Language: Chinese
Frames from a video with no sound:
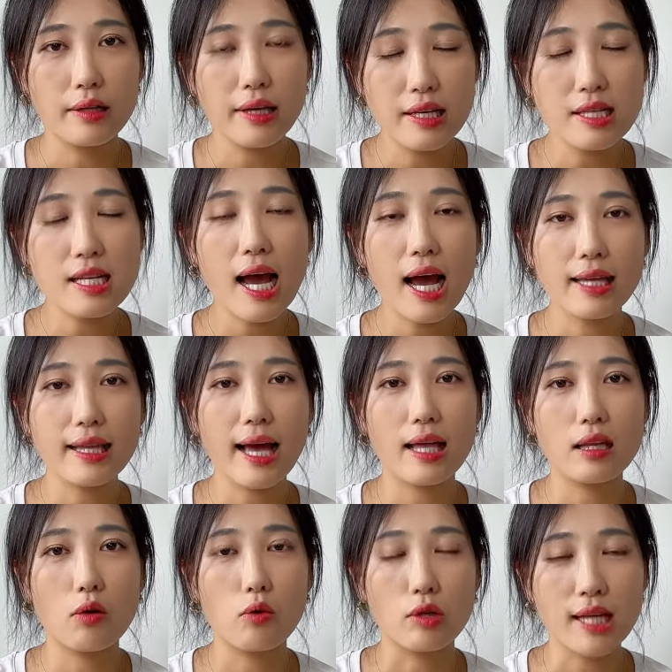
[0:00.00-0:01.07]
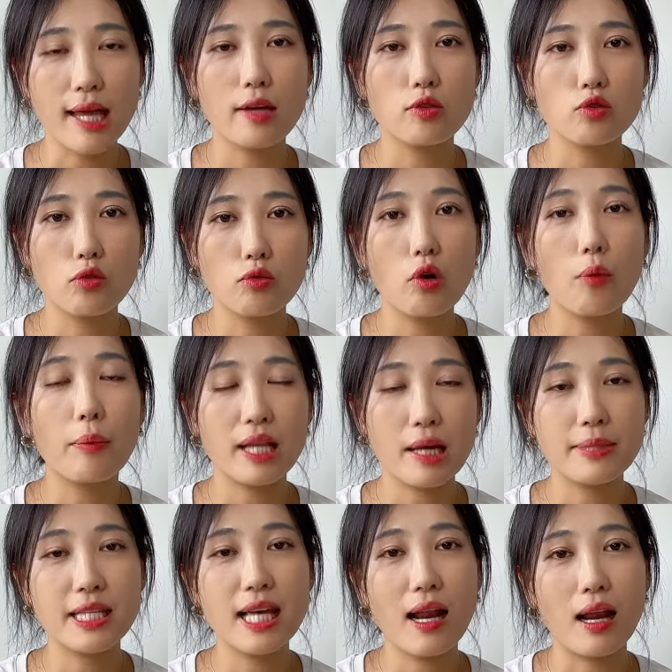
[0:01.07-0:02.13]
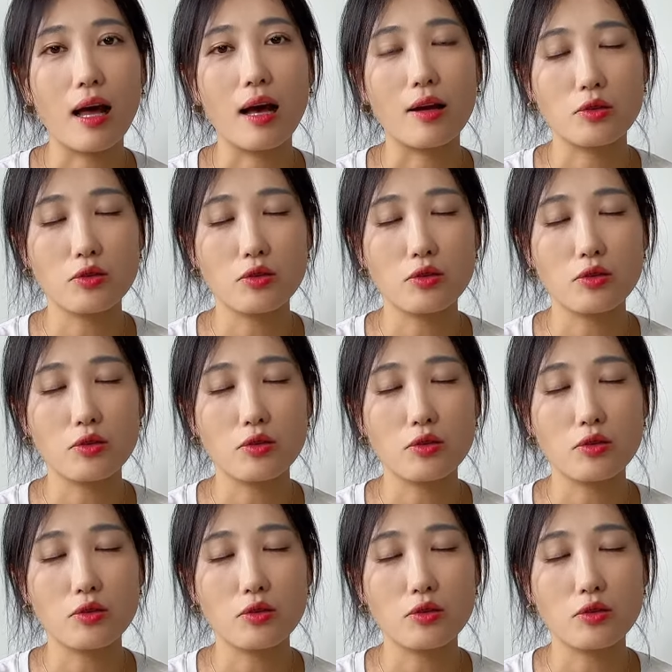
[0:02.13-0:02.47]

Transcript: 那一刹那呢，我差点就又被他骗了，